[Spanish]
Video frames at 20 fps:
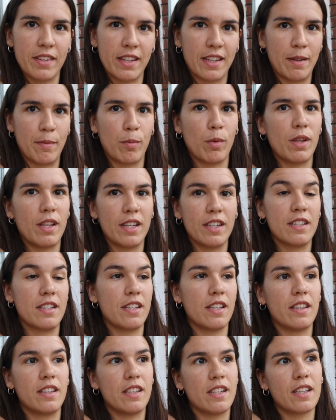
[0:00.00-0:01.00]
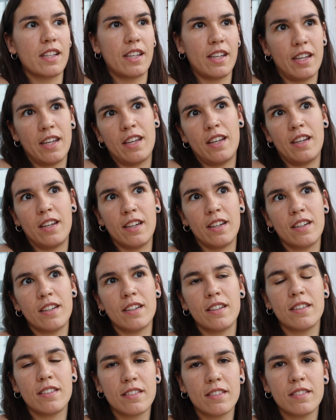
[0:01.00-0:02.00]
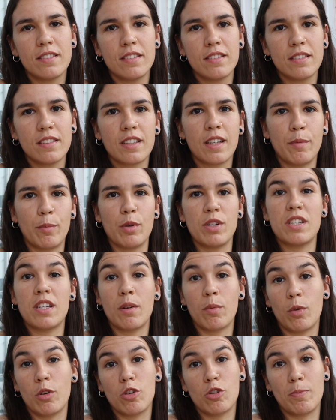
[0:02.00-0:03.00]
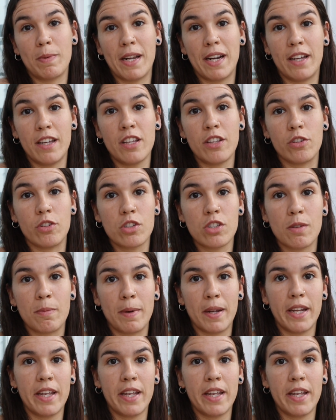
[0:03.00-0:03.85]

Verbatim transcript: que puedan sentir que, que puede ser bueno para ellos y